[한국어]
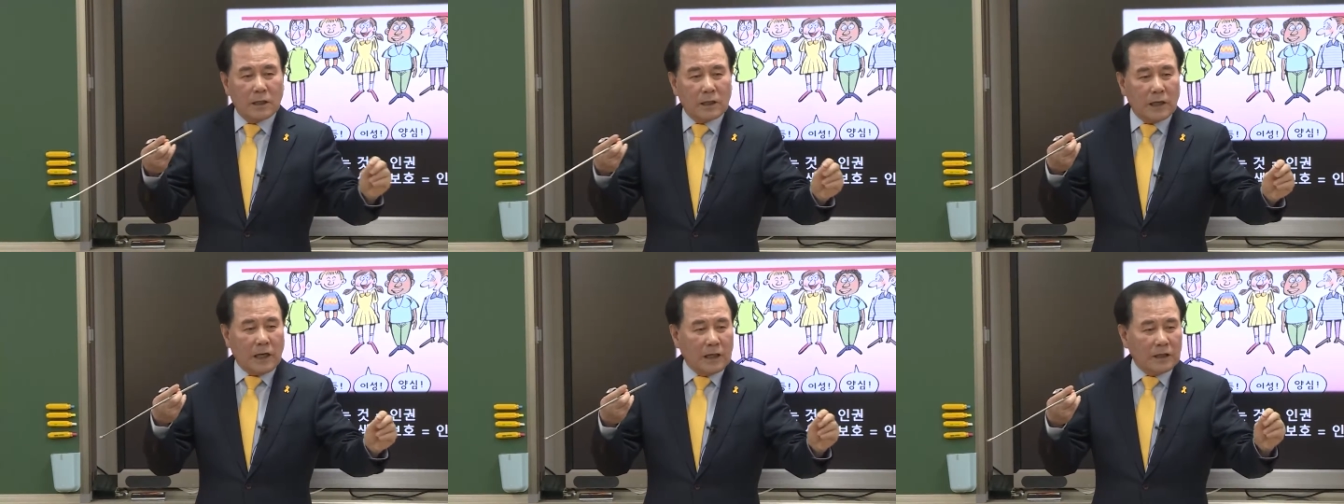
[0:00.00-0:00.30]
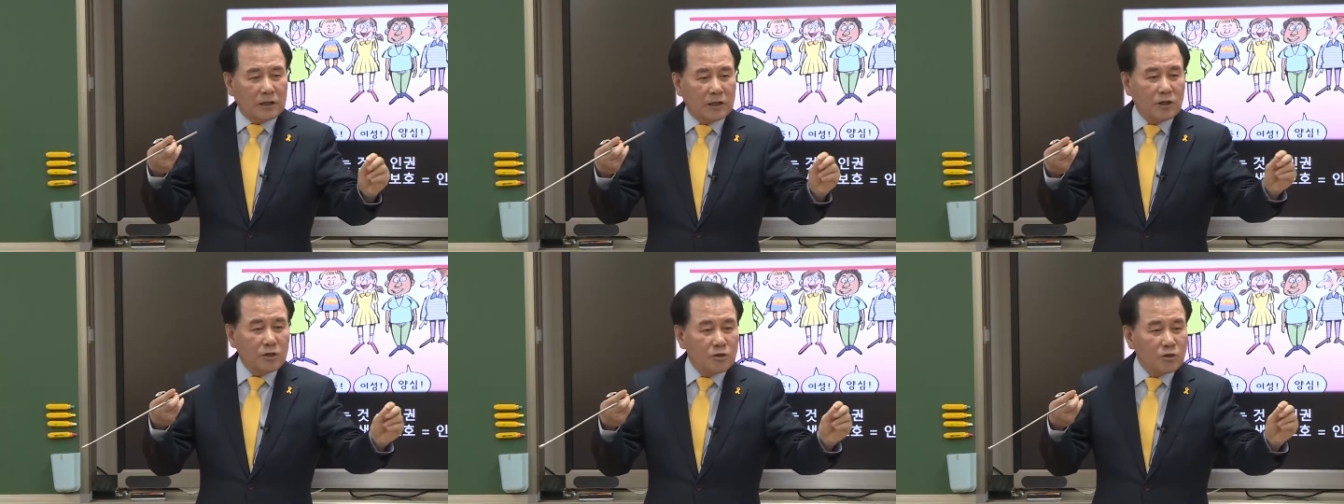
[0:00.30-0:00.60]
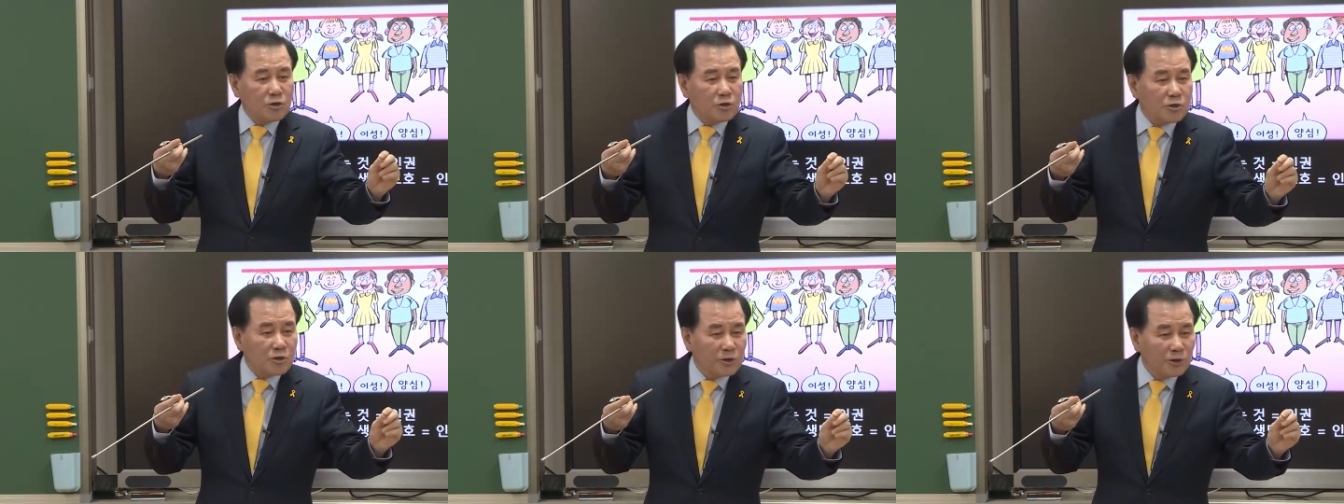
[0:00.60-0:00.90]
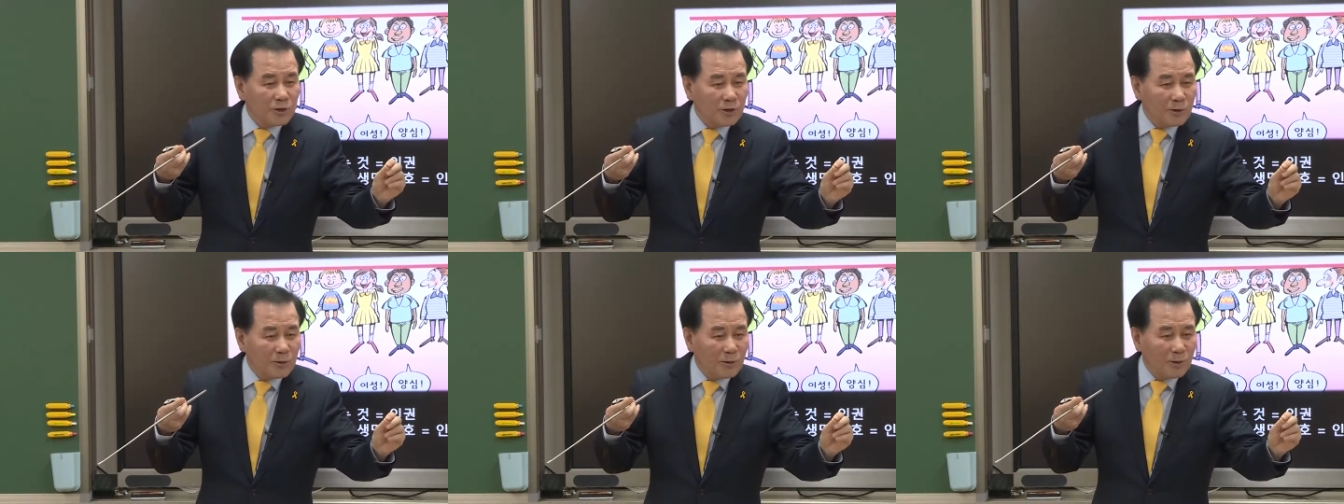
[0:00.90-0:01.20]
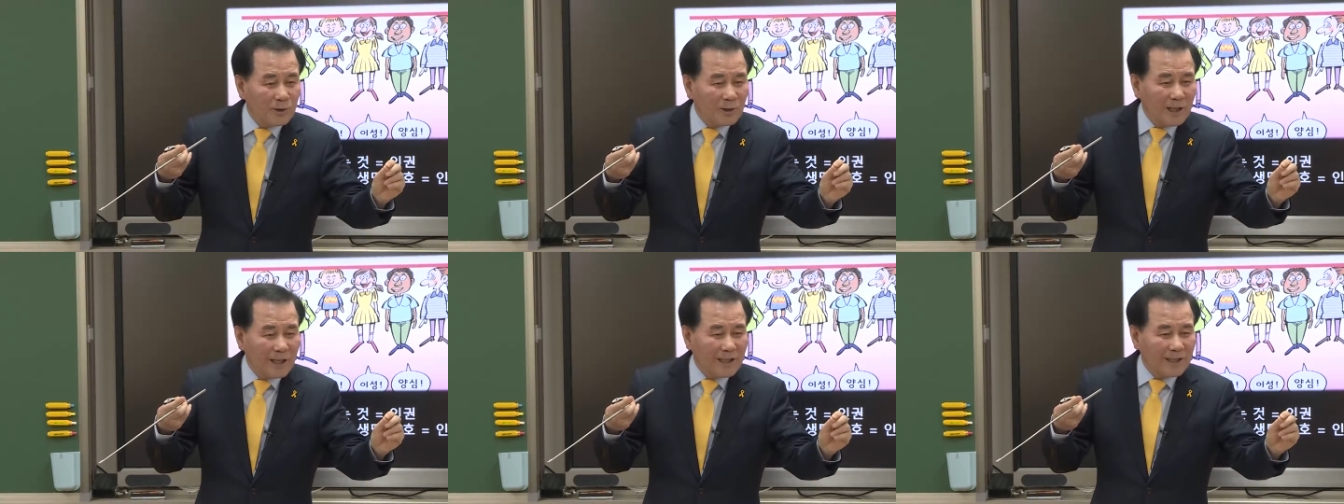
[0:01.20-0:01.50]
같은 수준으로
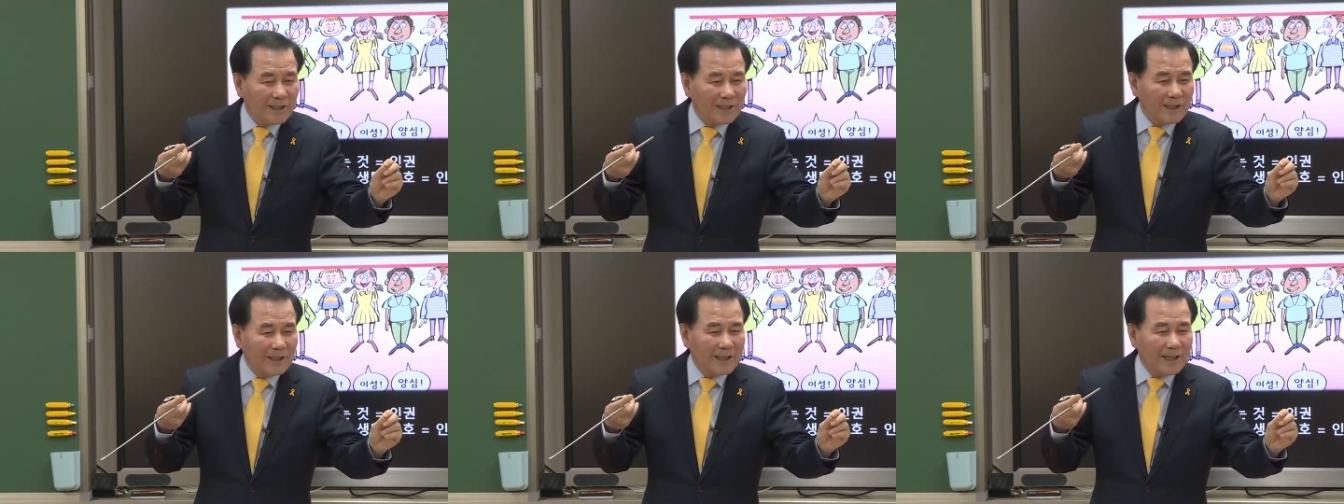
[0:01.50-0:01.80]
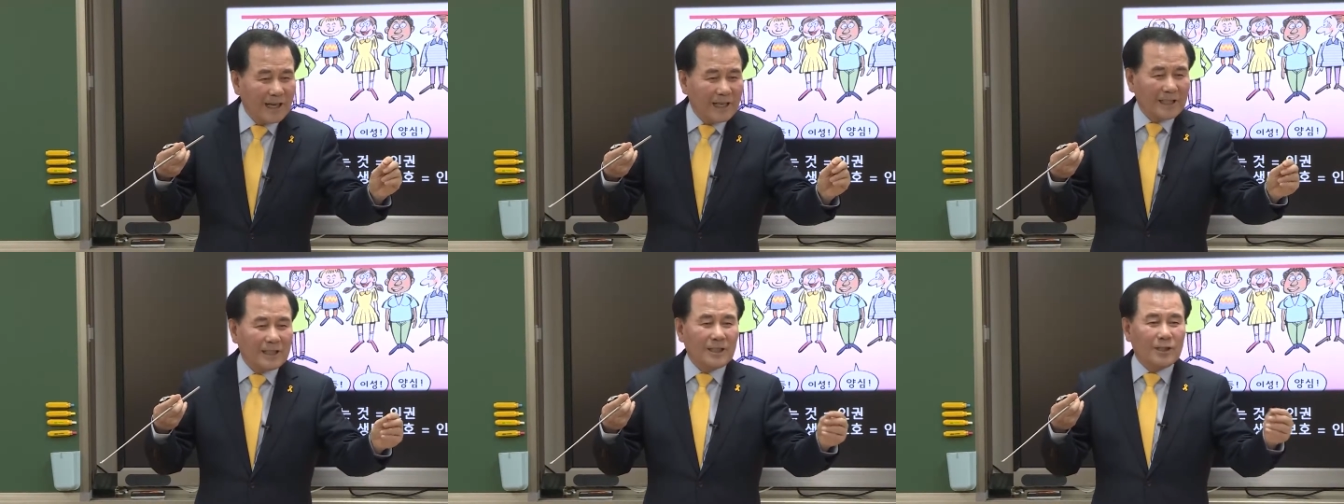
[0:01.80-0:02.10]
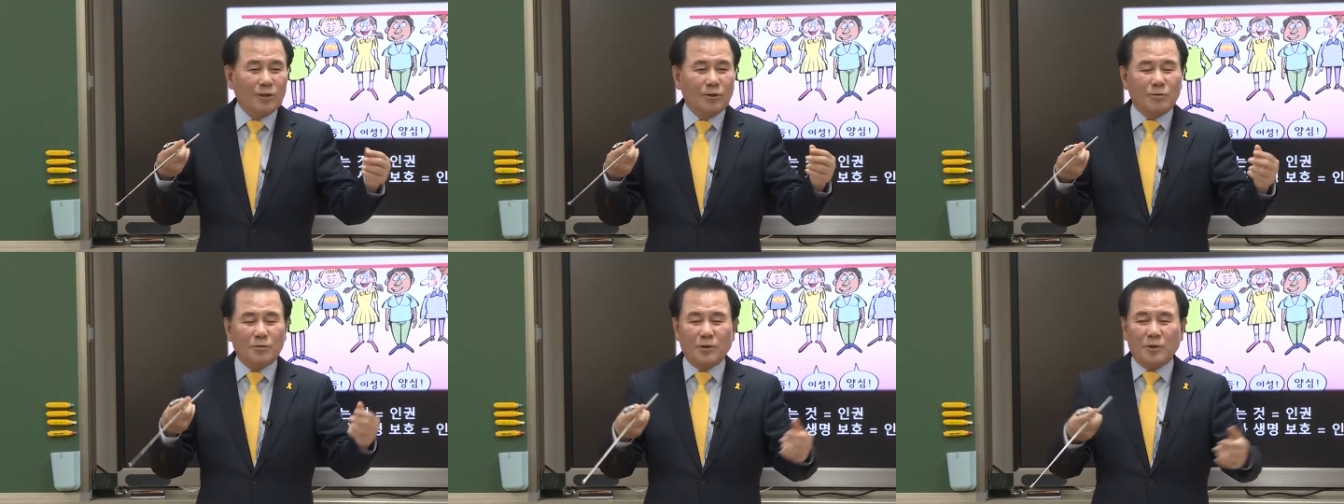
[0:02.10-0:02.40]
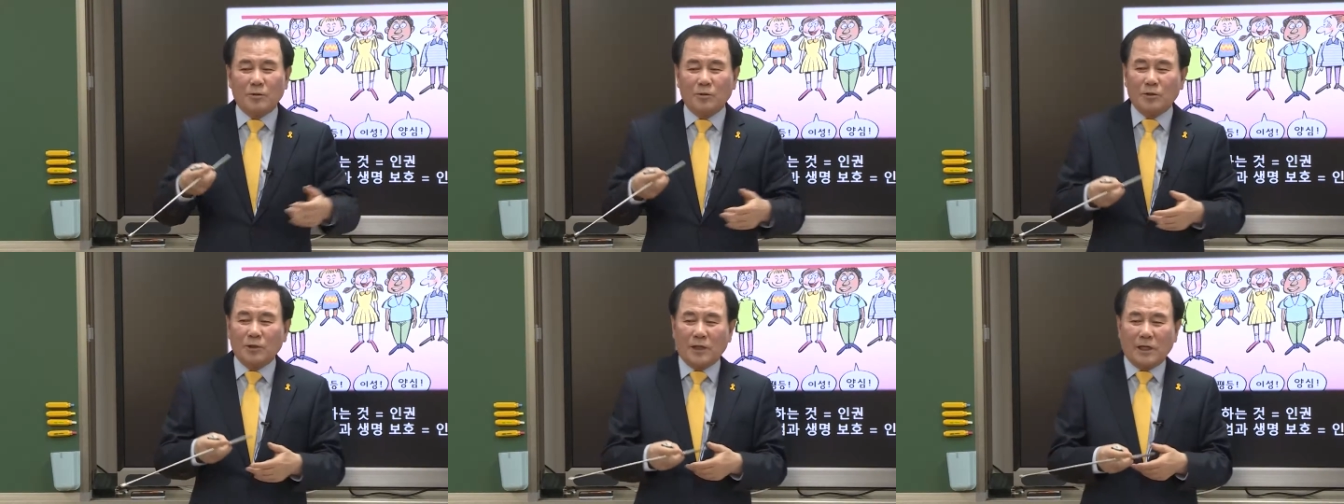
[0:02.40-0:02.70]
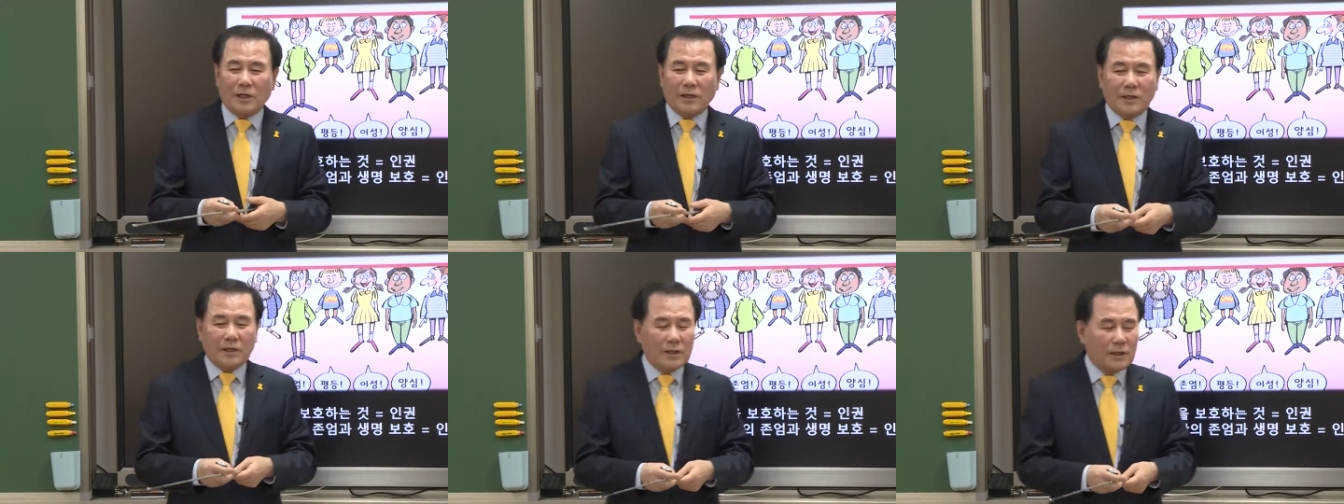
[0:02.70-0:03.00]
본다는, 같은 높이로
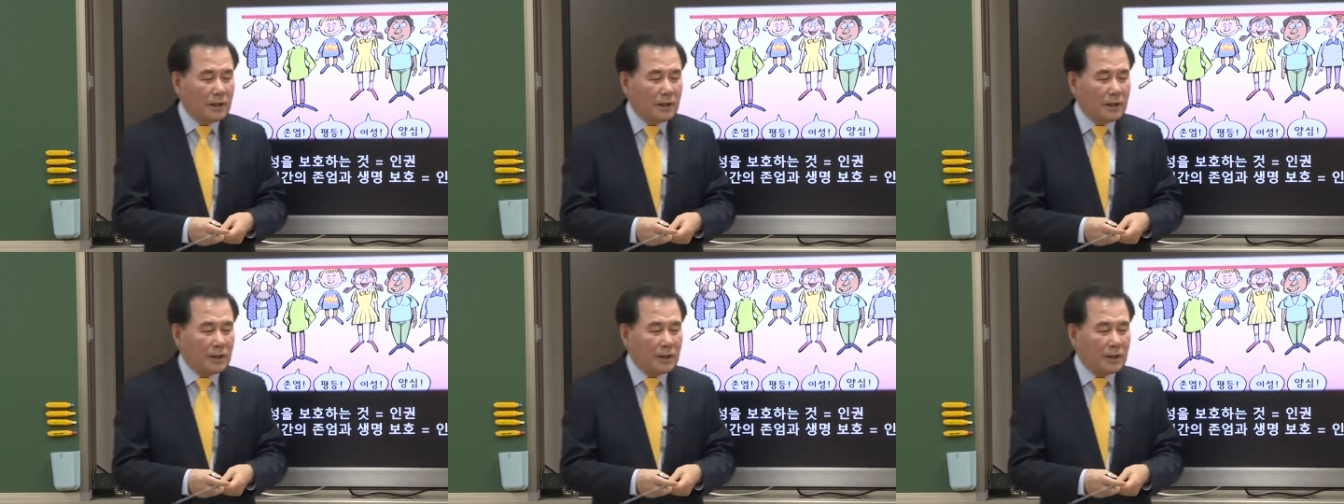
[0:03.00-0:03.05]
본다는.